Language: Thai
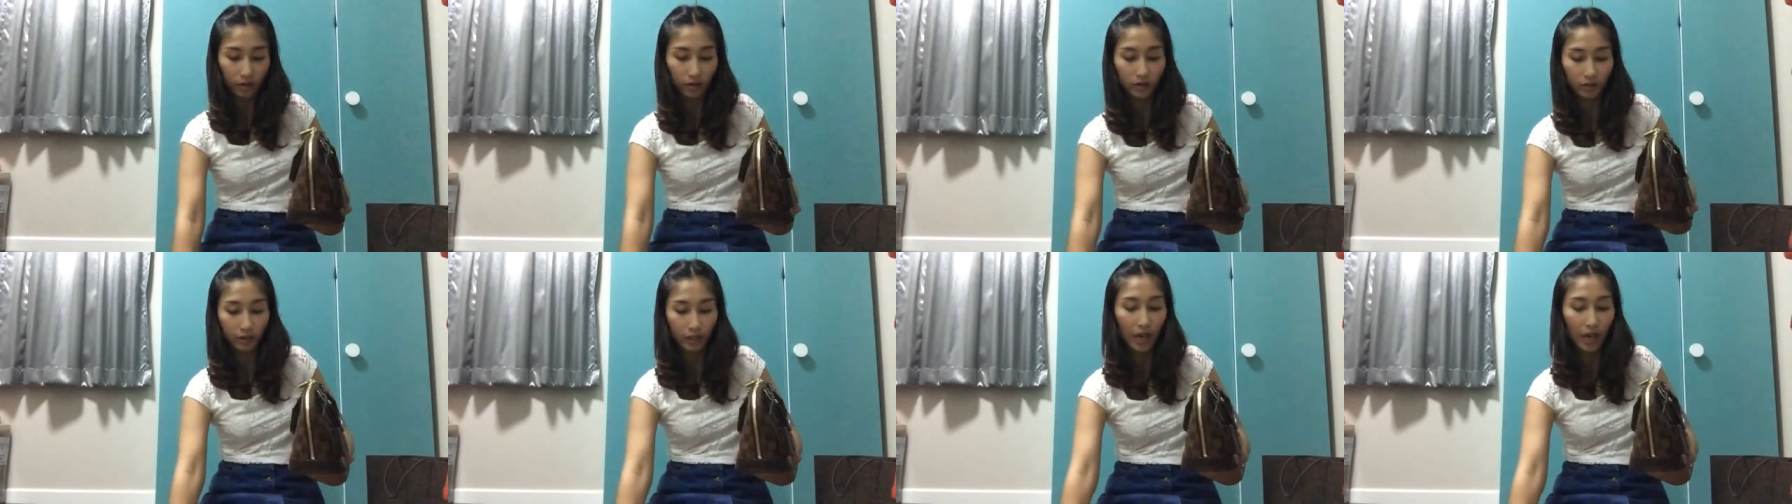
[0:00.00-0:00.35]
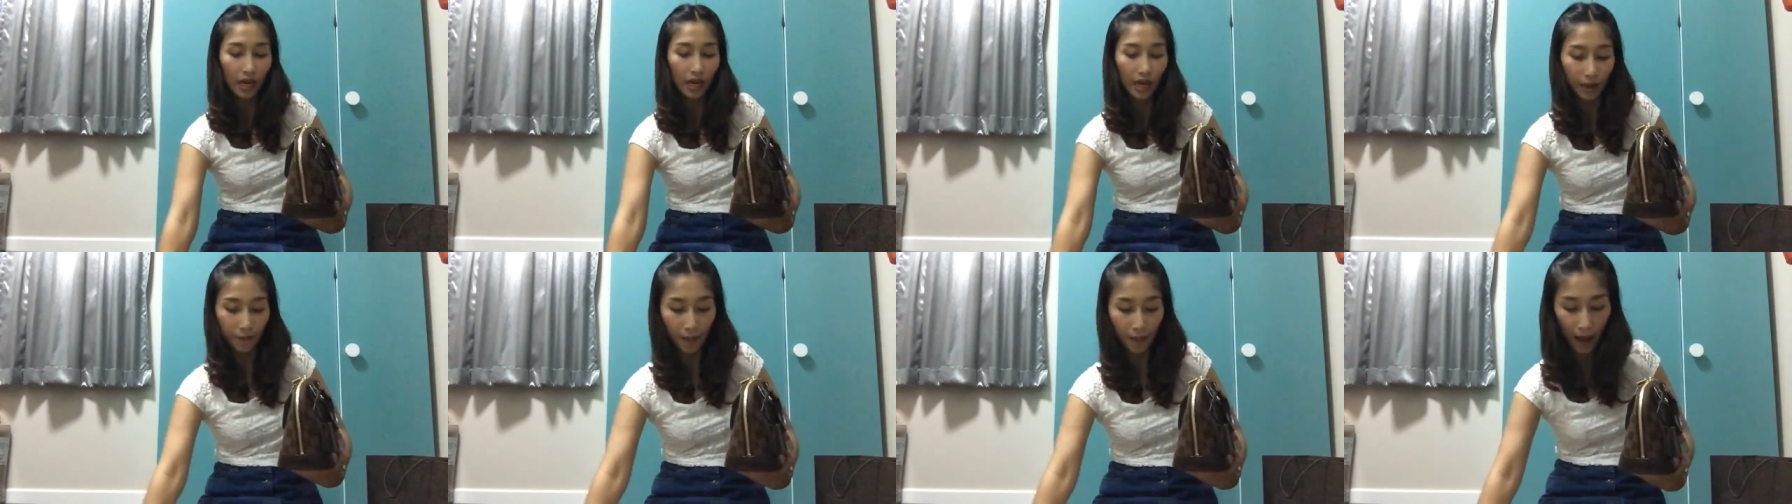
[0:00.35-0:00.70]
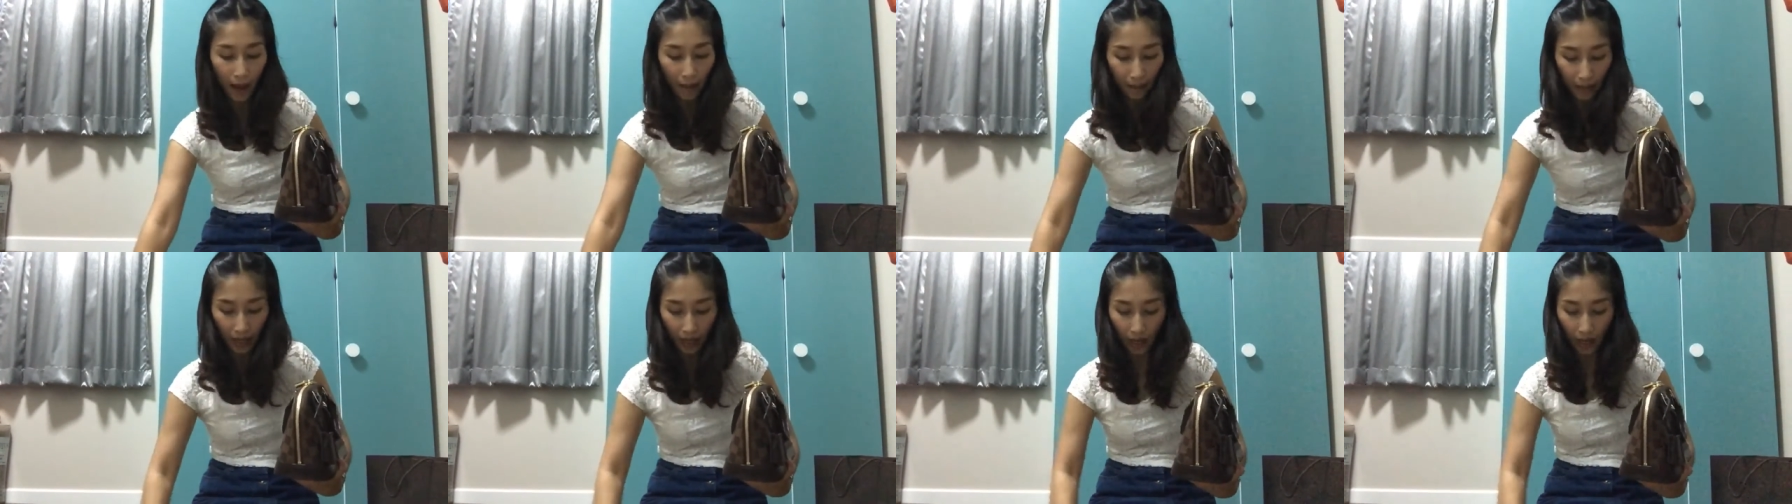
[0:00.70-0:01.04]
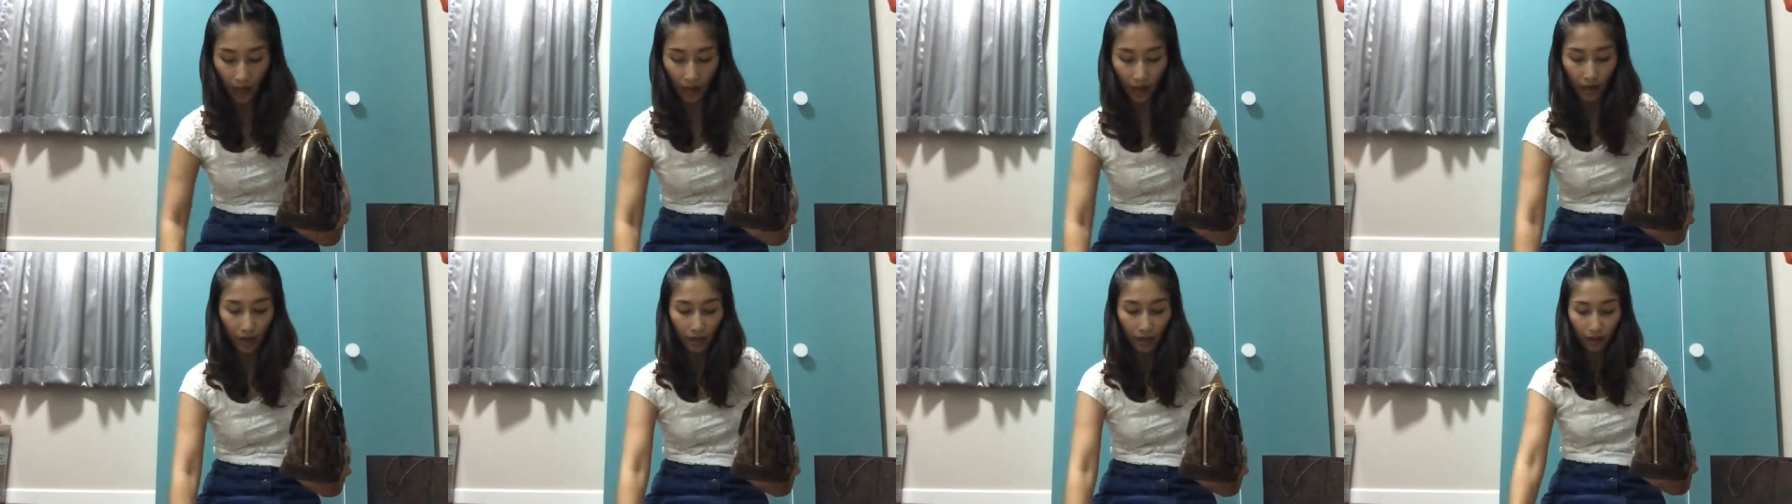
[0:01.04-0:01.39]
ถือได้หลายแบบนะ
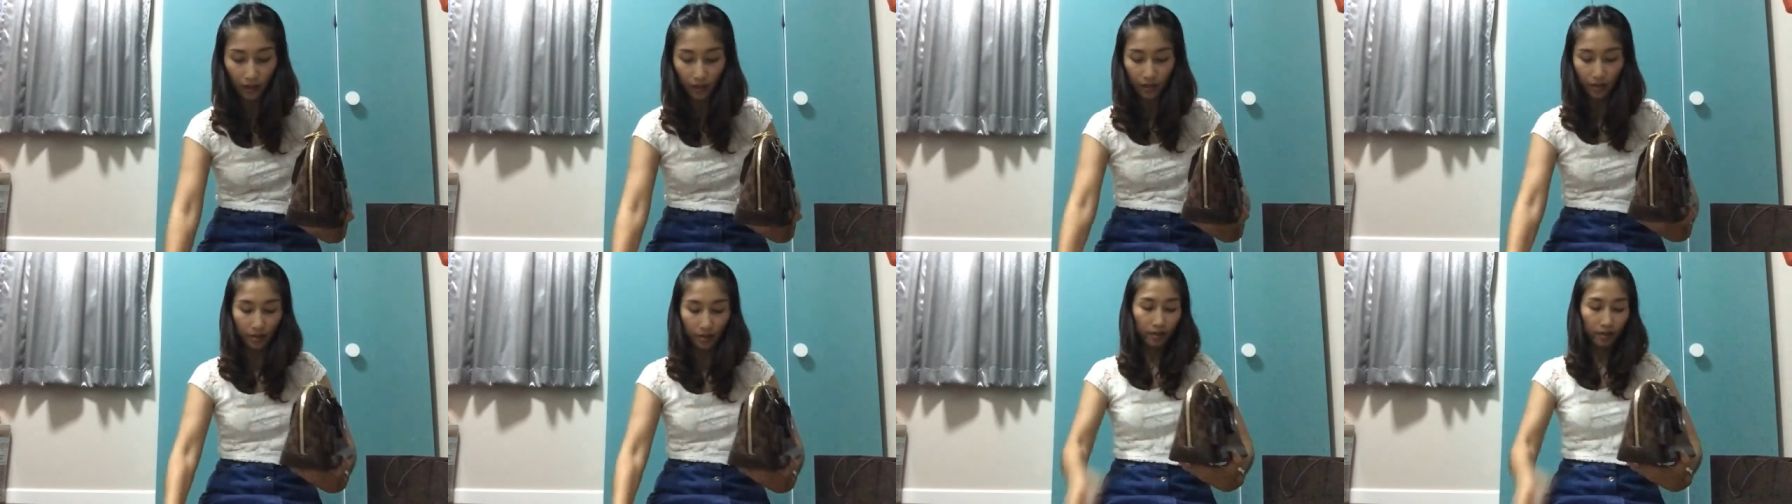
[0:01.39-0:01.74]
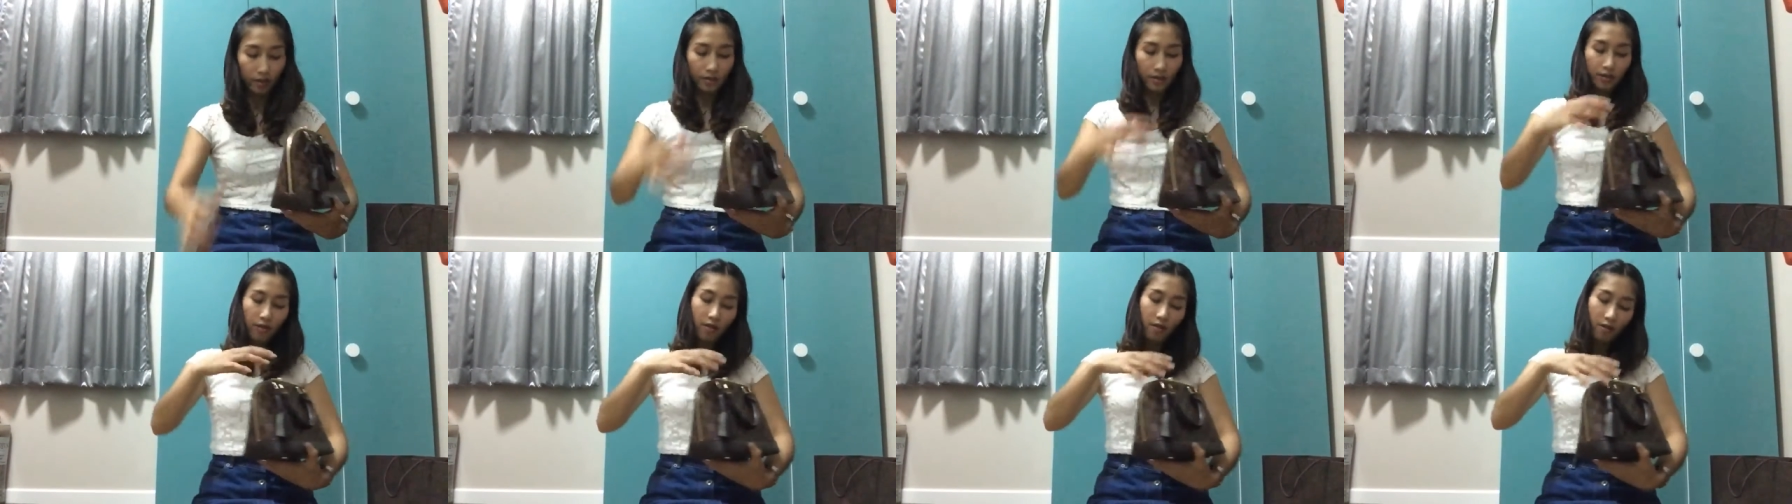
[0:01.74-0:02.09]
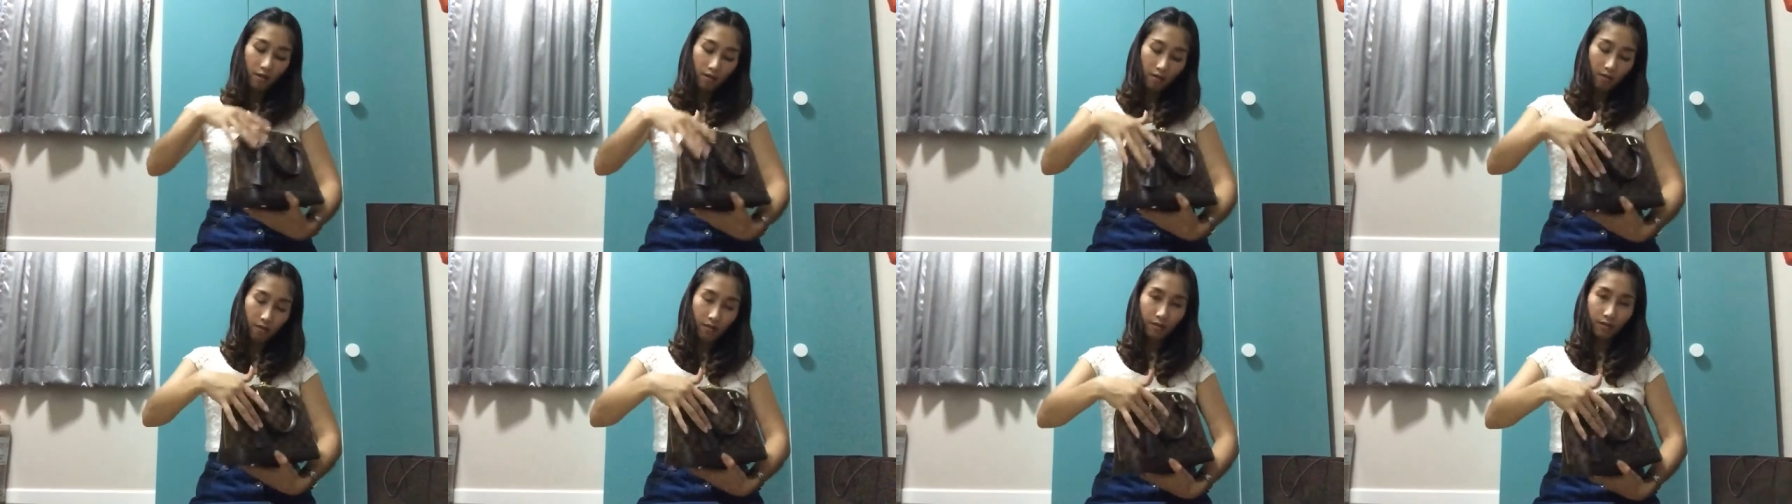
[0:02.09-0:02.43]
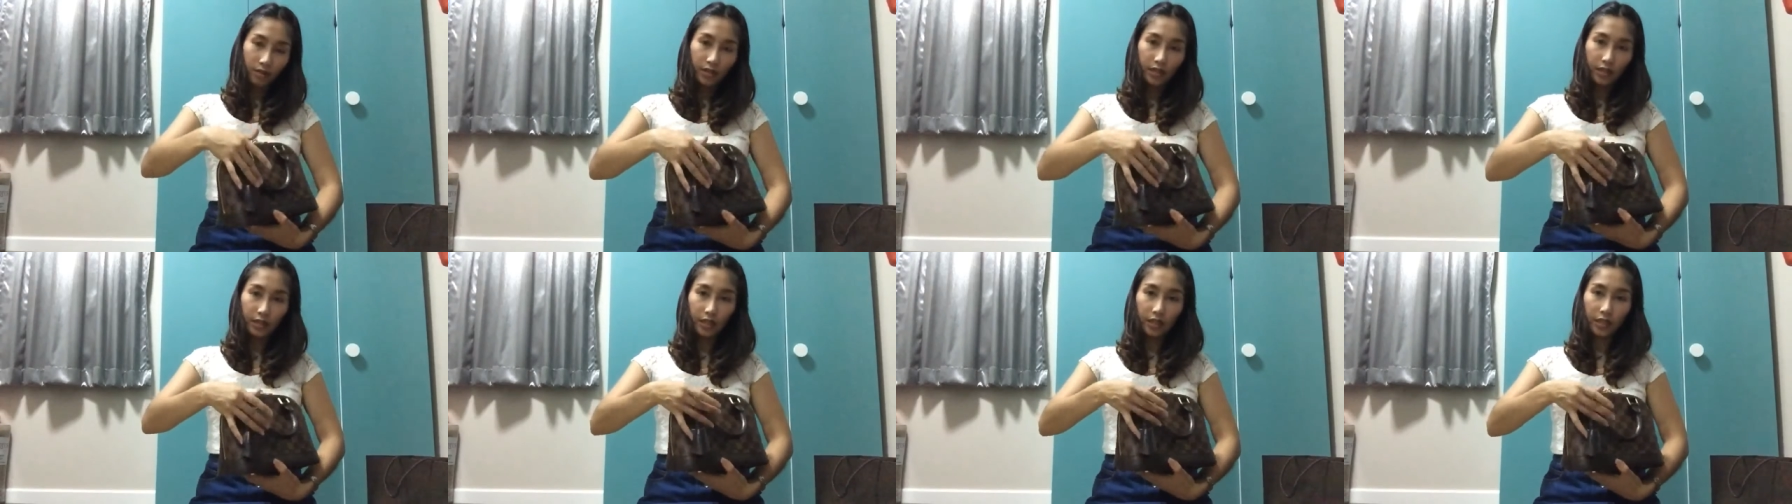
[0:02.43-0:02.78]
คะก็
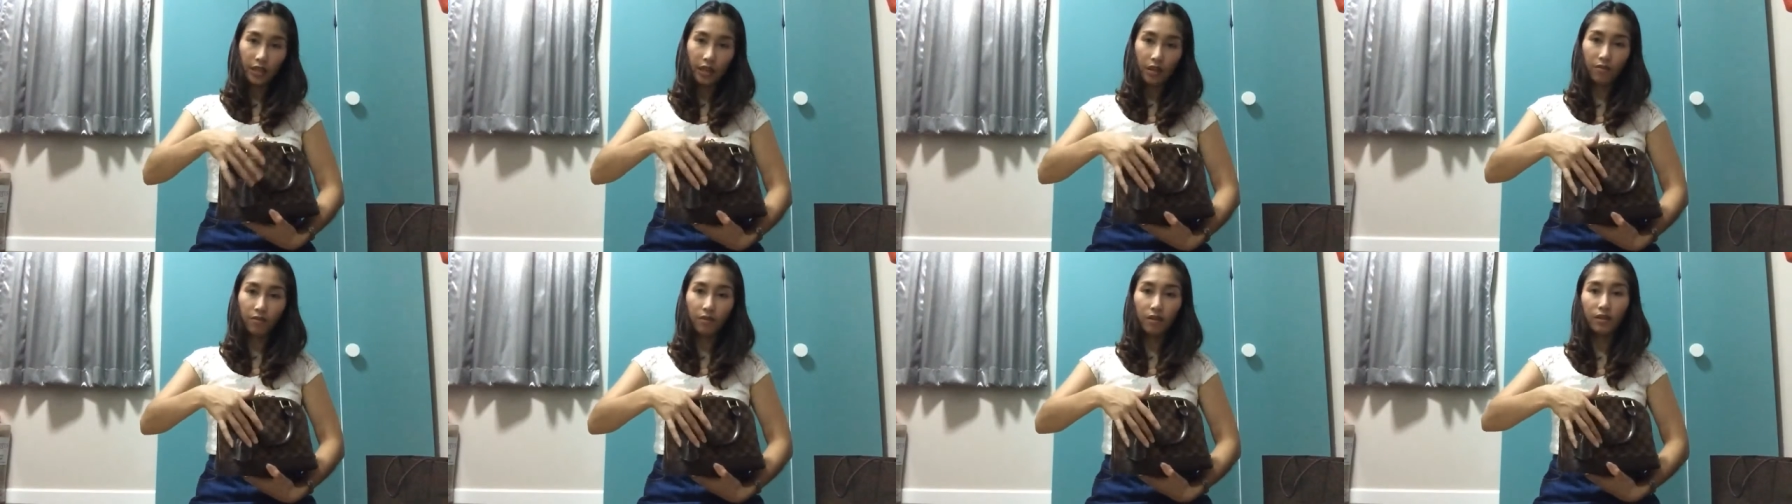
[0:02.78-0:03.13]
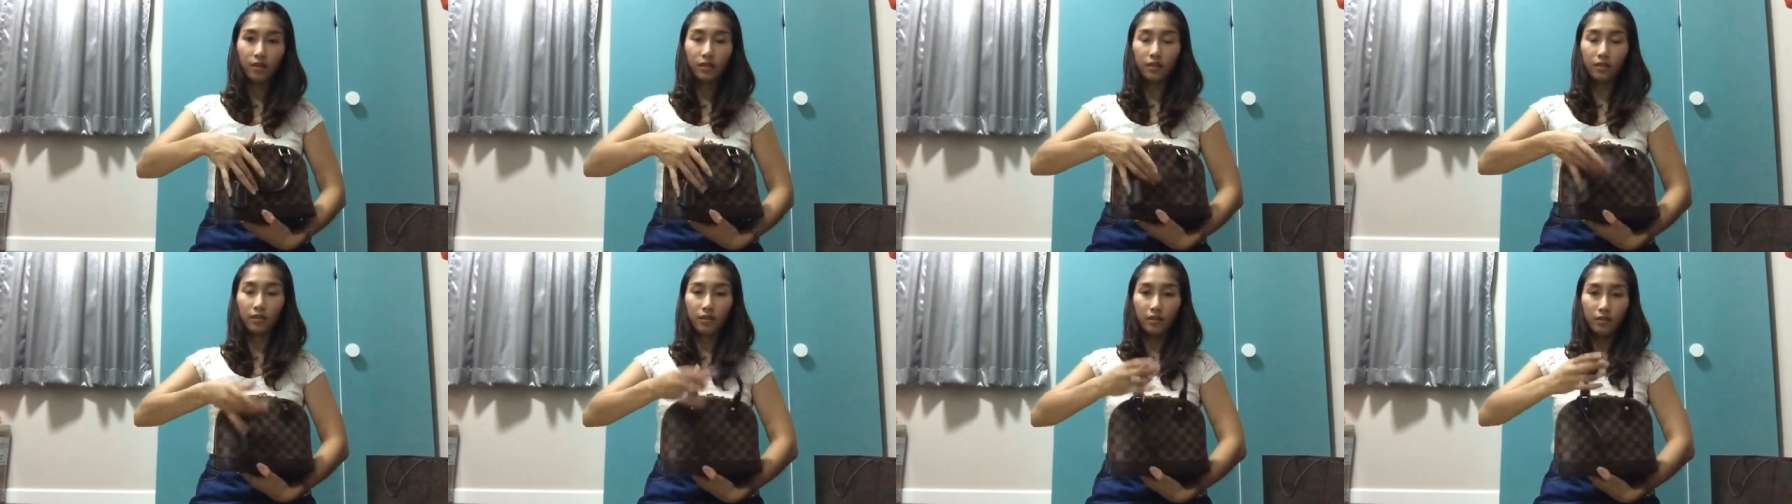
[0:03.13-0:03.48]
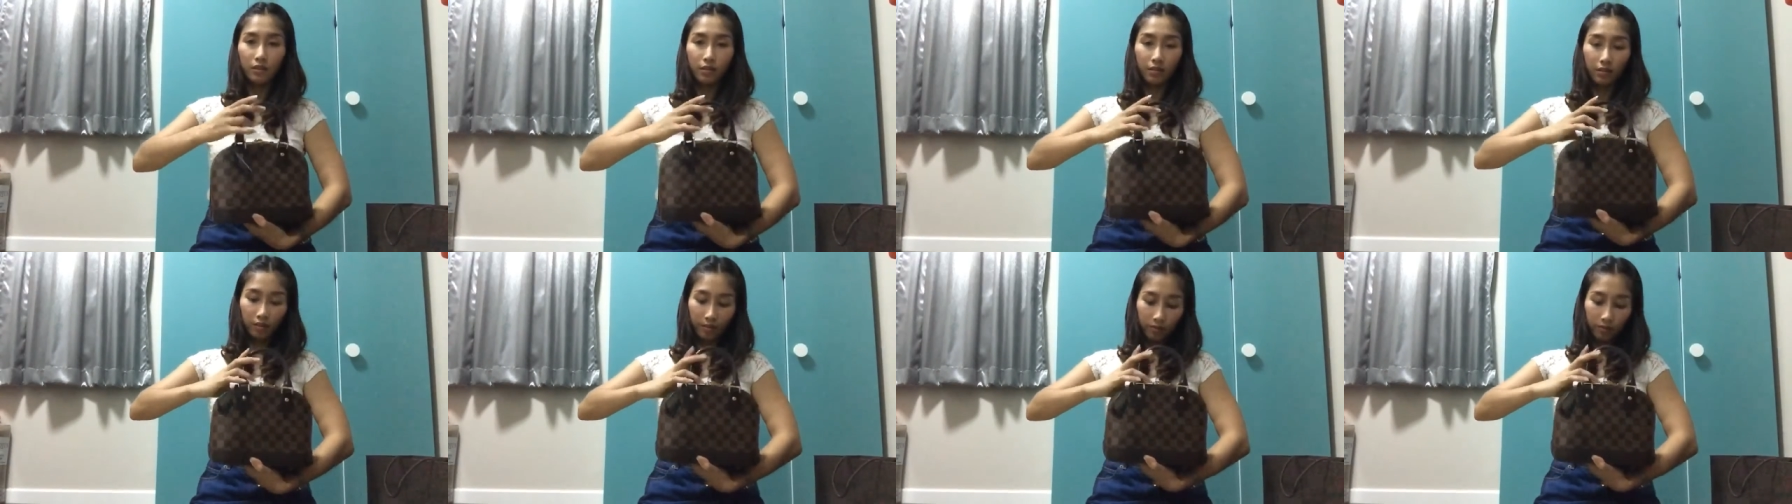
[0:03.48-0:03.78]
จริงๆแล้วก็ถือ